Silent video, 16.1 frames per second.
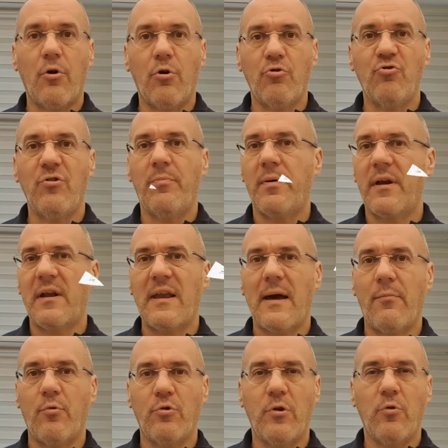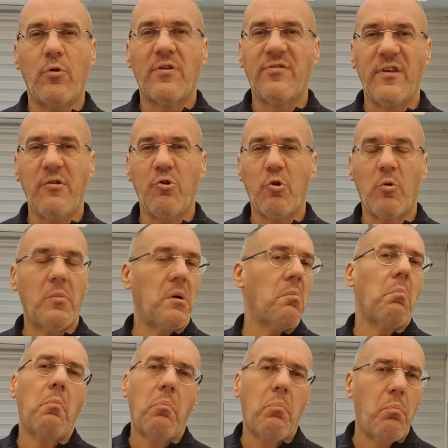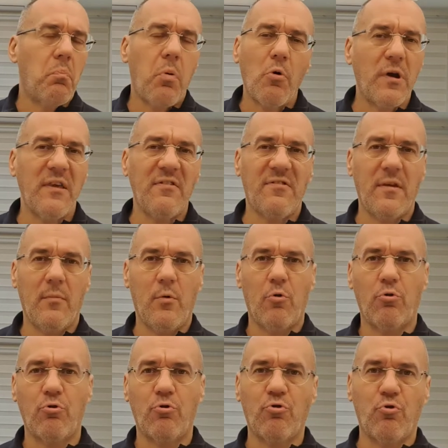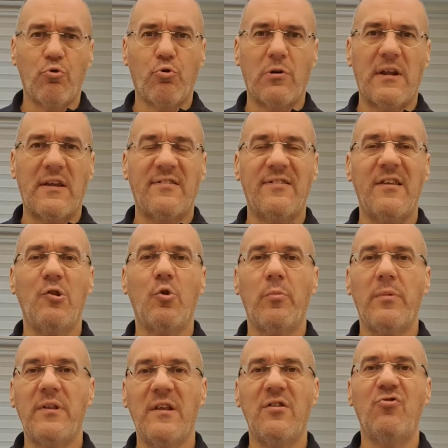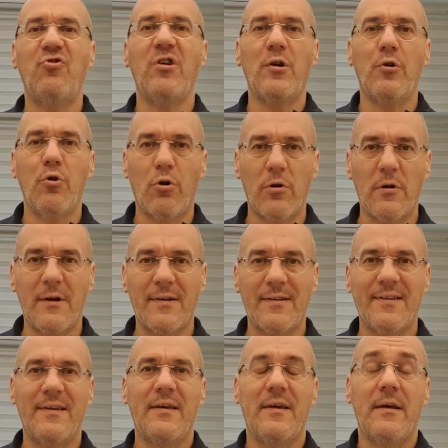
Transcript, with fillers: Oggi parliamo di una sindrome pochissimo conosciuta, la sindrome di Gigol.